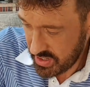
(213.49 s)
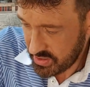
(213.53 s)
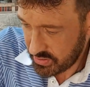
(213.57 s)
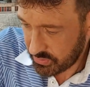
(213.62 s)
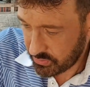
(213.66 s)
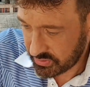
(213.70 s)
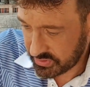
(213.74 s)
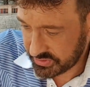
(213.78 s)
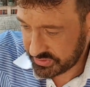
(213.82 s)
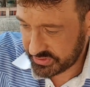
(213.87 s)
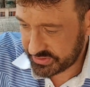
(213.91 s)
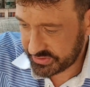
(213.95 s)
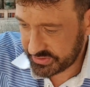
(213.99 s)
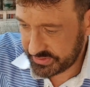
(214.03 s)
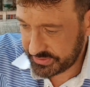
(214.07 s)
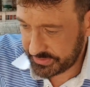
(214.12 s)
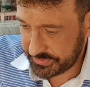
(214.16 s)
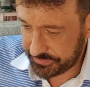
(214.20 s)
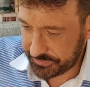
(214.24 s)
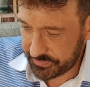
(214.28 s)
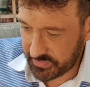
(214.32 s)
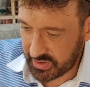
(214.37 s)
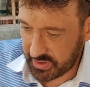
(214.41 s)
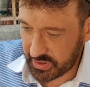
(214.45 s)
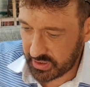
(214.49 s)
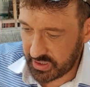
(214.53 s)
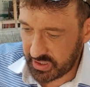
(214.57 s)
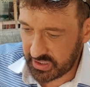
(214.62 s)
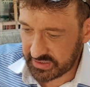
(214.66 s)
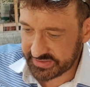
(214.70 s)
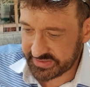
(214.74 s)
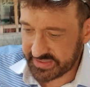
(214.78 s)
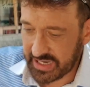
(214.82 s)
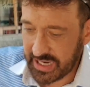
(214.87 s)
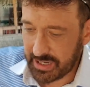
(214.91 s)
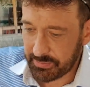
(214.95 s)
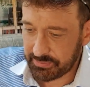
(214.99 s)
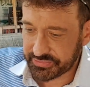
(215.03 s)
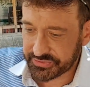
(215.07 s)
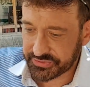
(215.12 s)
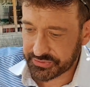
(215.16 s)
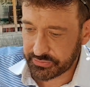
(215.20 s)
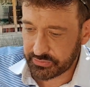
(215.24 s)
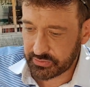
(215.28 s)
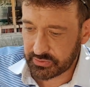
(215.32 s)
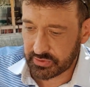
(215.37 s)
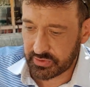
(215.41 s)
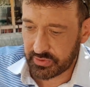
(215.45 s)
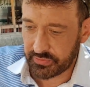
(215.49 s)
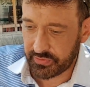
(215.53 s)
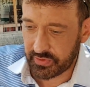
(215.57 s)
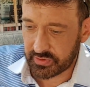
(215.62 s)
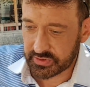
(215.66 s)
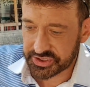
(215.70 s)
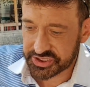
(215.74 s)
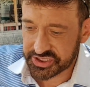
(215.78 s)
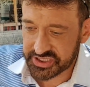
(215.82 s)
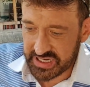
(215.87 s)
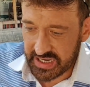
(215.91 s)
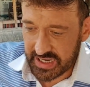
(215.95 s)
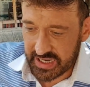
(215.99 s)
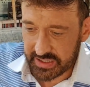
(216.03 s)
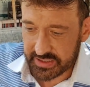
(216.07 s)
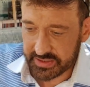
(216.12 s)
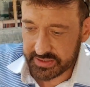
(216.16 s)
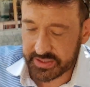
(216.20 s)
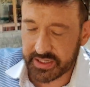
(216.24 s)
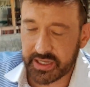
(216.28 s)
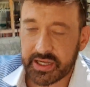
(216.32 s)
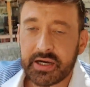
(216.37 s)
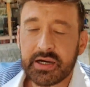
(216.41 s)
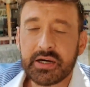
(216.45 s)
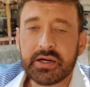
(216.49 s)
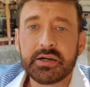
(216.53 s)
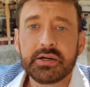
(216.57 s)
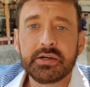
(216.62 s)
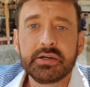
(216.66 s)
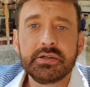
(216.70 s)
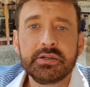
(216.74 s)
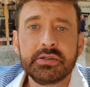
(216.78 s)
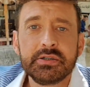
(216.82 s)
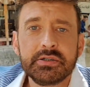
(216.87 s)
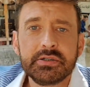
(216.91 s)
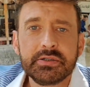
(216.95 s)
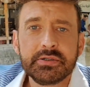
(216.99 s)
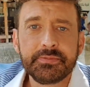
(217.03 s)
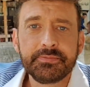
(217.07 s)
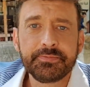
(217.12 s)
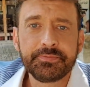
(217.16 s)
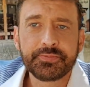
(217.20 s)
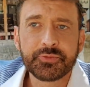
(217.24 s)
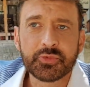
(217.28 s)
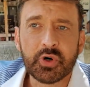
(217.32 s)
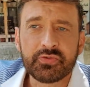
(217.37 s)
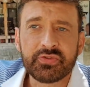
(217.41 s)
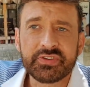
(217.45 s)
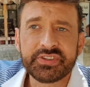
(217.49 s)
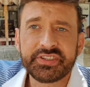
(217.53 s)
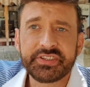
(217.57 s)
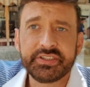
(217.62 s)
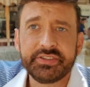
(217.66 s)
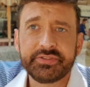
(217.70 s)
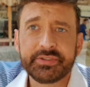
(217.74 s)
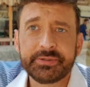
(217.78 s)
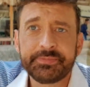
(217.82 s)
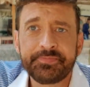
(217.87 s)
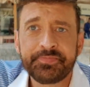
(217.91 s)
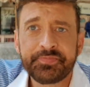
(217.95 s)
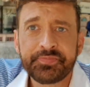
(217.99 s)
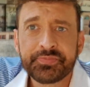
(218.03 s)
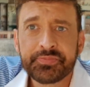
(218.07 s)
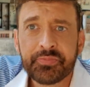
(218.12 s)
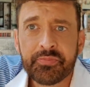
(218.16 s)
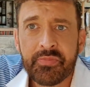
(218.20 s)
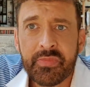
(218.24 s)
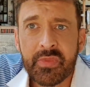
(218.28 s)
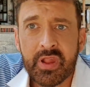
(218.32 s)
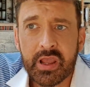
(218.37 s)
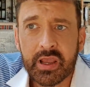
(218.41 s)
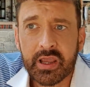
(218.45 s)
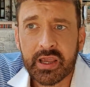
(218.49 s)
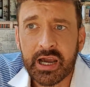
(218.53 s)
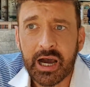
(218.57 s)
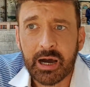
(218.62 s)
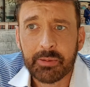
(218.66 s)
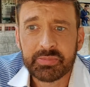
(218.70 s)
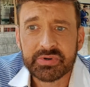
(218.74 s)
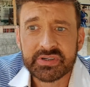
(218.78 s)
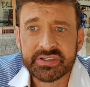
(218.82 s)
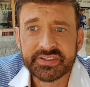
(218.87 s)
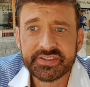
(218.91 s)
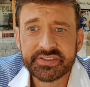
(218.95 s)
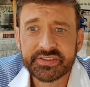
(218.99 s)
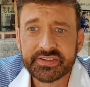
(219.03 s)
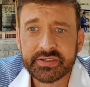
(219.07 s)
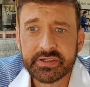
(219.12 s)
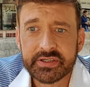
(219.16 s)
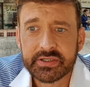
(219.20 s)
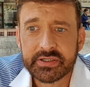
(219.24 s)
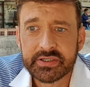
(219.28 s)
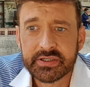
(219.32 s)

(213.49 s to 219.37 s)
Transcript: Und es gab zu Start der ähm, Offensive gab es